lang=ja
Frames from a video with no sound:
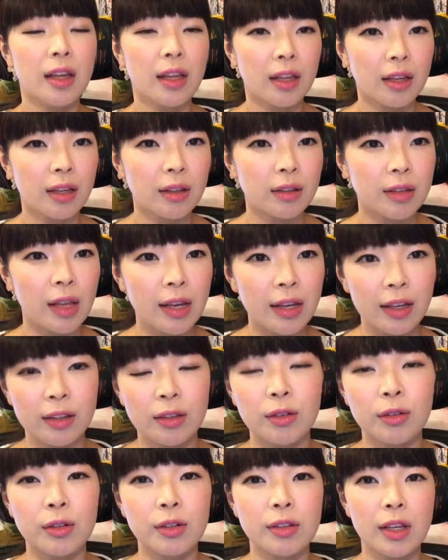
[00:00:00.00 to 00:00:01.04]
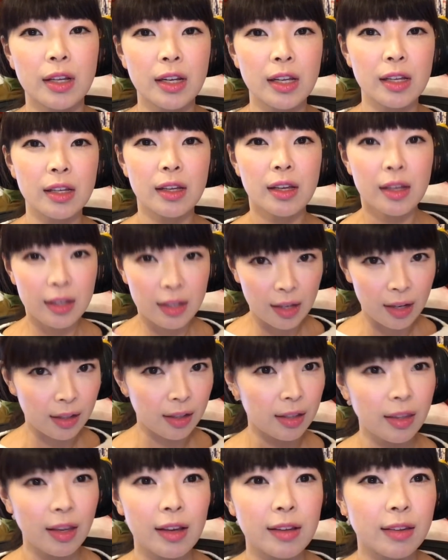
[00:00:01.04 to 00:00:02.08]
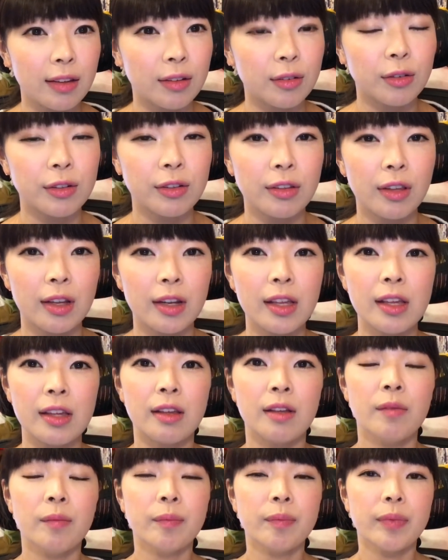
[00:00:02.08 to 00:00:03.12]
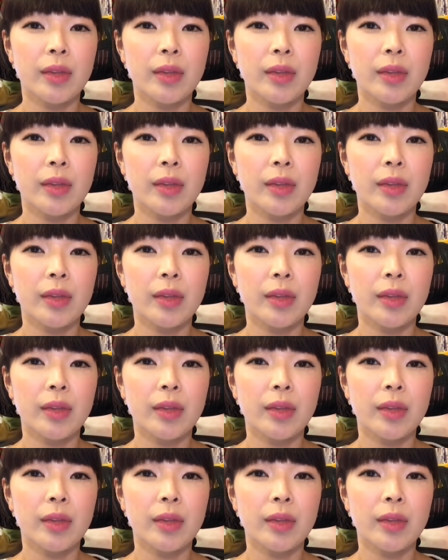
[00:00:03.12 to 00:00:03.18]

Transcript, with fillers: えー、ダイエットをしたり日焼け対策をしたり